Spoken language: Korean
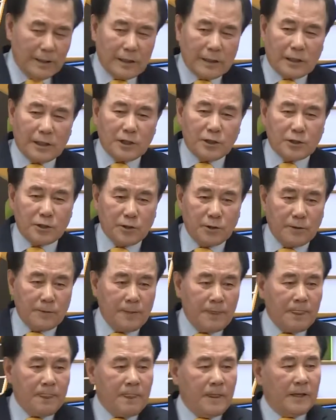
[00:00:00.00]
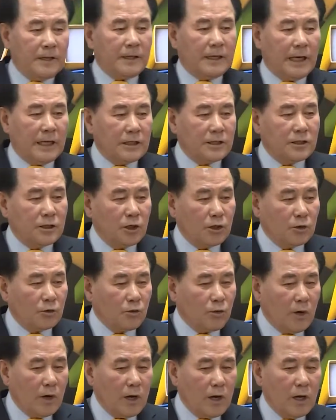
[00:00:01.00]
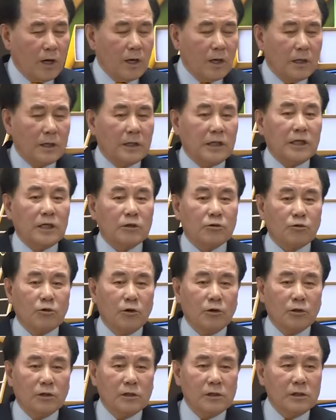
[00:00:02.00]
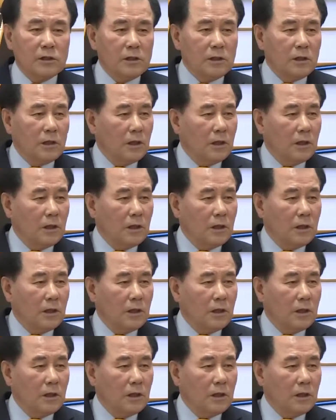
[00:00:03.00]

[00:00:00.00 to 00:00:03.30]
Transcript: 그래서 이 안전과 인권을